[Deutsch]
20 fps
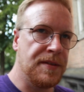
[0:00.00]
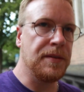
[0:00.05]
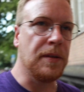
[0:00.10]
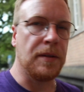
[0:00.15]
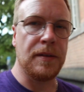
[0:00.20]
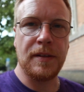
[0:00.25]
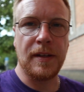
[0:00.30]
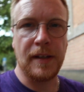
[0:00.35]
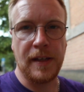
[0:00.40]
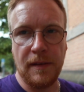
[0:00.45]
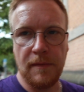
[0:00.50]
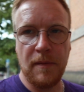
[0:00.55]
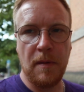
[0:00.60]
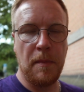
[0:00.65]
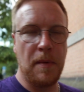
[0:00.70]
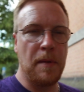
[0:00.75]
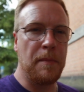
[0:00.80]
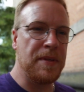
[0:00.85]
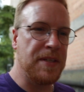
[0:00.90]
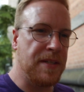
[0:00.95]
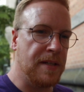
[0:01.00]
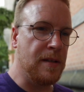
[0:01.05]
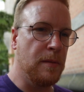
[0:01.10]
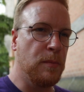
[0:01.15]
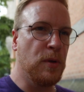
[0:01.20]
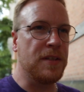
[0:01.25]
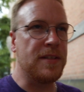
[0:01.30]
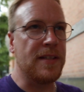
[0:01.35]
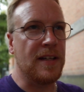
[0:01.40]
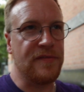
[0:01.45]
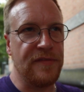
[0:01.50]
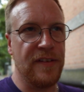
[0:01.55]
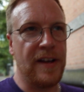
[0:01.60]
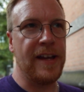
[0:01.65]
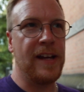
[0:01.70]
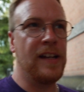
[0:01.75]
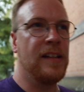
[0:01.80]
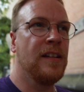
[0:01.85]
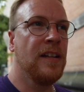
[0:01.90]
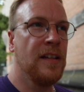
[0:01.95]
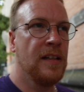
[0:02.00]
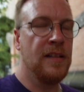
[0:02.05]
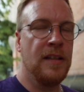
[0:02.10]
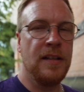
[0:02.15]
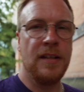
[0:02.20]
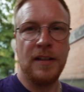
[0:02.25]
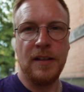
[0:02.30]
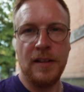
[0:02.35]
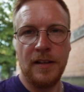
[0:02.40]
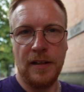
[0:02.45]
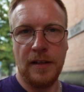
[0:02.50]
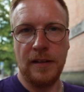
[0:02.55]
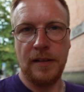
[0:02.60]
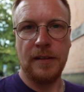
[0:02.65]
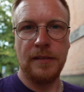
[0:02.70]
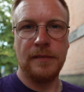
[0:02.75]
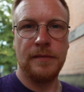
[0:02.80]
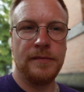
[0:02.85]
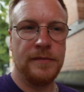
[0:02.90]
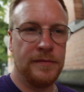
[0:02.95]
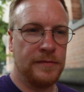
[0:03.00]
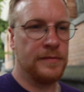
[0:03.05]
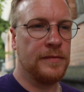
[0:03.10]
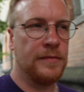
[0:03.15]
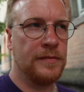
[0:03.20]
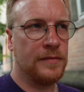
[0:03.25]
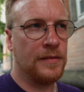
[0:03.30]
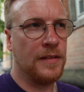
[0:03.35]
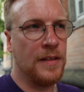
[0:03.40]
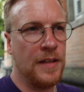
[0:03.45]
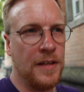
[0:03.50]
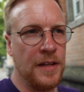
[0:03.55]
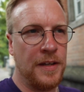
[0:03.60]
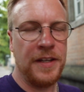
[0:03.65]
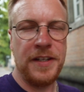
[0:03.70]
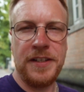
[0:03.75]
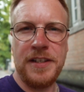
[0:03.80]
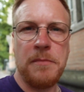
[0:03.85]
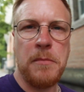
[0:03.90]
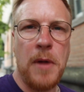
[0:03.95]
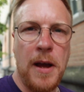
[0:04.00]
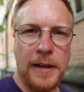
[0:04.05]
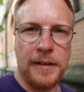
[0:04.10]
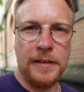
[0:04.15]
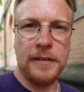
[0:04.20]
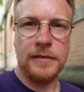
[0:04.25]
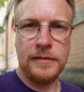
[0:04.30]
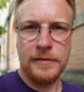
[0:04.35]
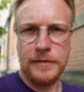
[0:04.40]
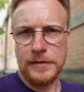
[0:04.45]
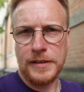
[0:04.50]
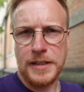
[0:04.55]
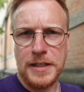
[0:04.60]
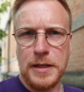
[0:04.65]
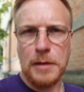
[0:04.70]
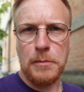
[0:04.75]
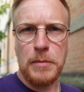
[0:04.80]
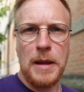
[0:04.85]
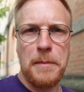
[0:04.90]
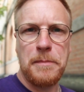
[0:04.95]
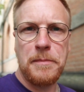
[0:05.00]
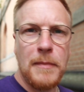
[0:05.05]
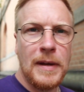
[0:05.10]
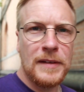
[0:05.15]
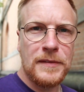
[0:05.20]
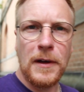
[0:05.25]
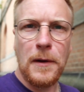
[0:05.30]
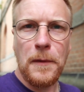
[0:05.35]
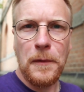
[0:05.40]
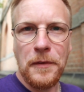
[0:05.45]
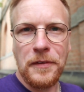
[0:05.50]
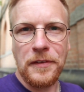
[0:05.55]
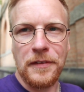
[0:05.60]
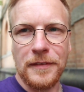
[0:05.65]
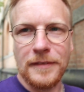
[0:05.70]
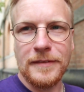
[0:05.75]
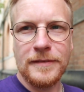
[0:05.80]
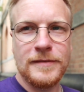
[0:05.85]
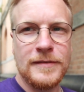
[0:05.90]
So, dann gehen wir mal ein bisschen Geburtstag feiern. Äh, ich nehme mal an, ihr bleibt mal draußen.